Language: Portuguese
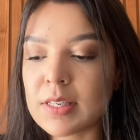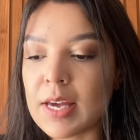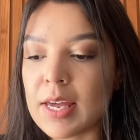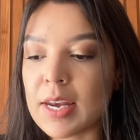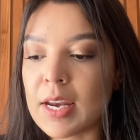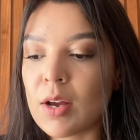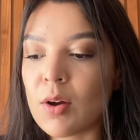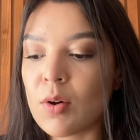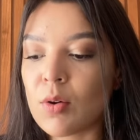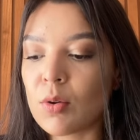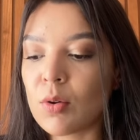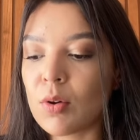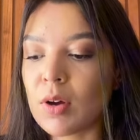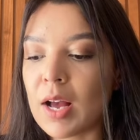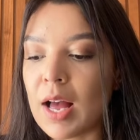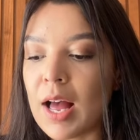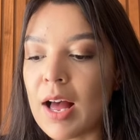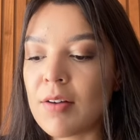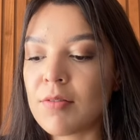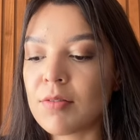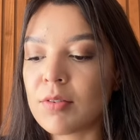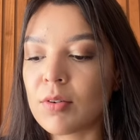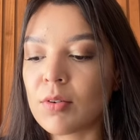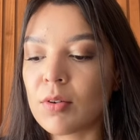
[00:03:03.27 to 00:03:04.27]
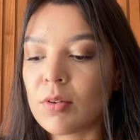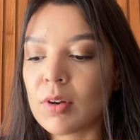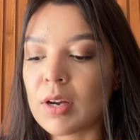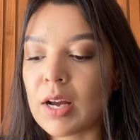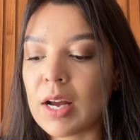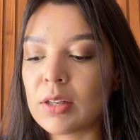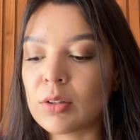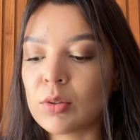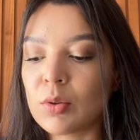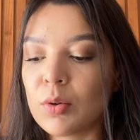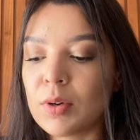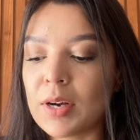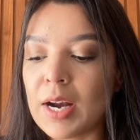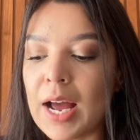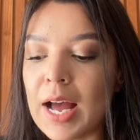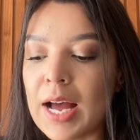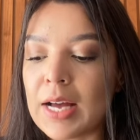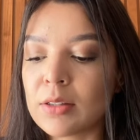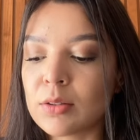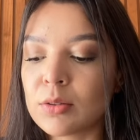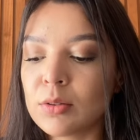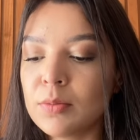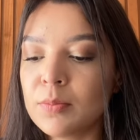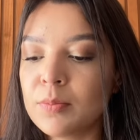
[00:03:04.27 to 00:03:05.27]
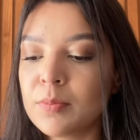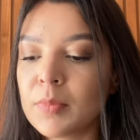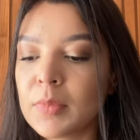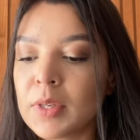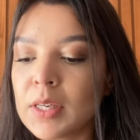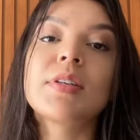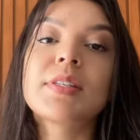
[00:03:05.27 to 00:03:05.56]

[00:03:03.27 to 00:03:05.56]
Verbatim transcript: querem colocar, vou colocar dourado.